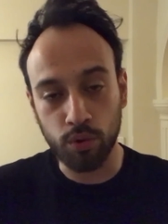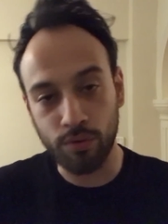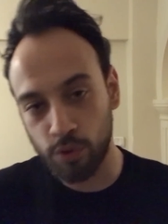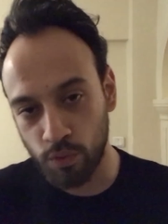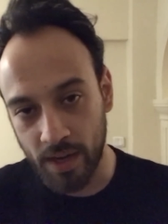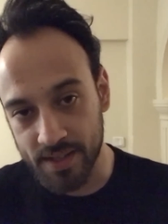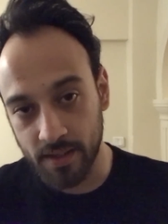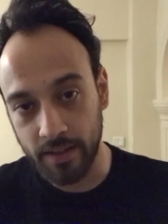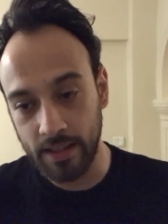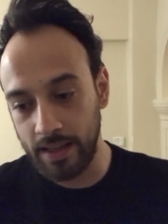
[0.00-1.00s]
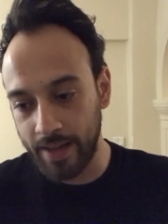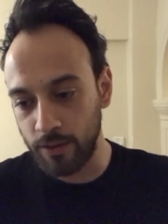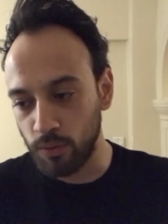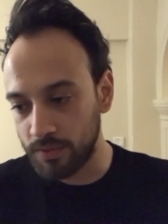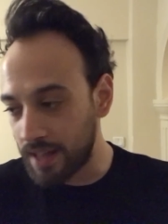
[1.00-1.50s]
Okuduğunuz üniversitede değil.
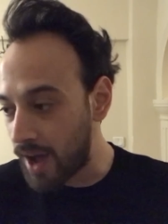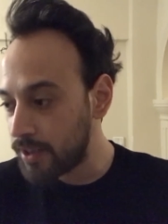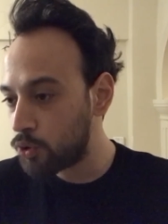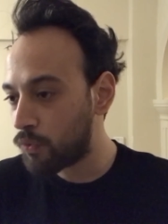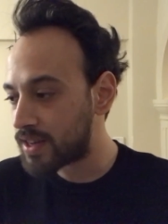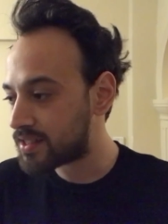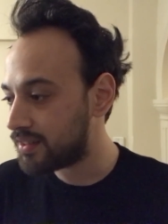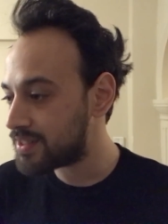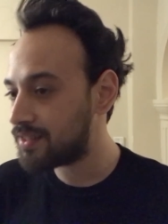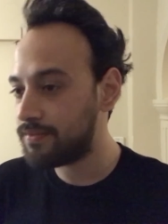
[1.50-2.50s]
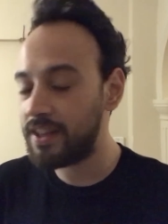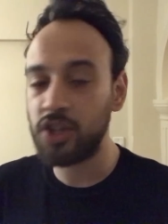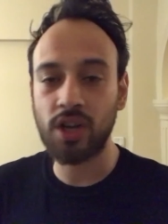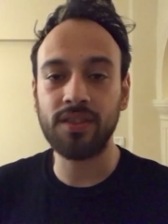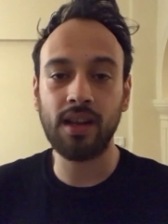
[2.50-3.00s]
Yani hangi üniversiteyi nasıl ve
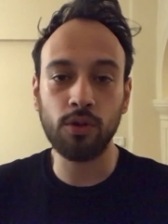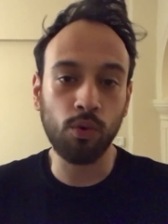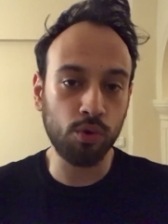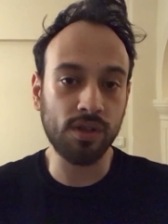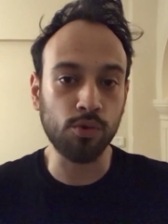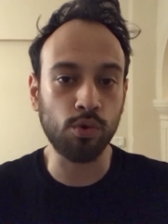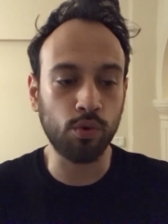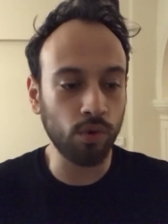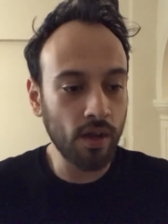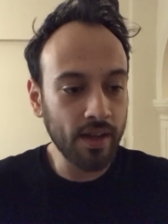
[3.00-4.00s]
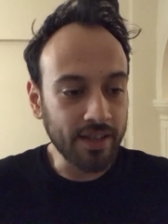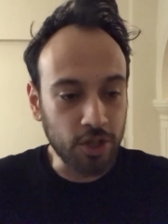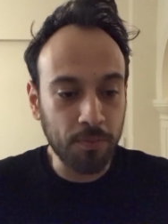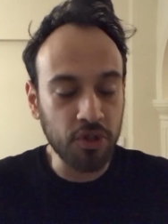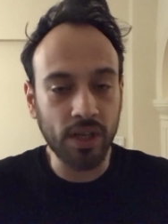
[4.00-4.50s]
ne şartlarda okursanız okuyun
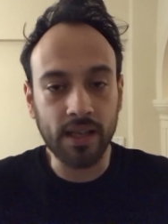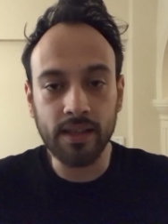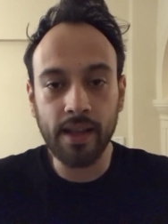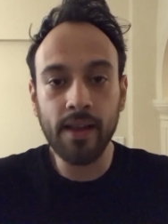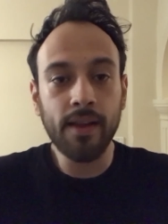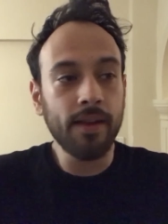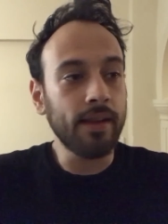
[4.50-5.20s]
hiçbir şekilde